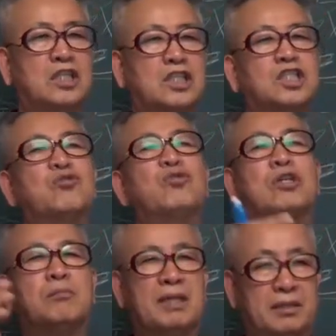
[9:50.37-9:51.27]

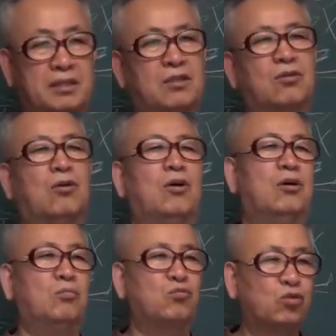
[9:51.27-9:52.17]
지구를 만들었고
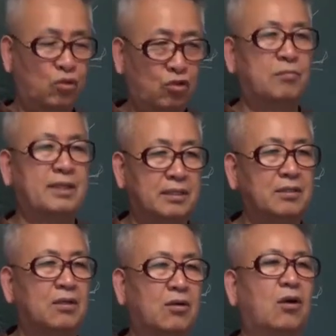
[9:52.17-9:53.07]
무토를
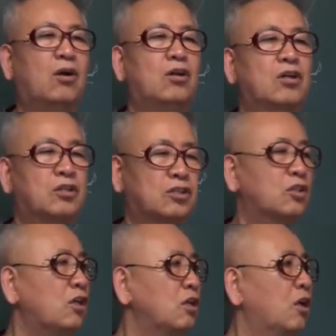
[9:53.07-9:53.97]
만들었고
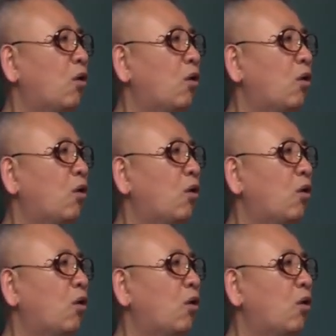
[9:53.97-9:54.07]
그렇죠?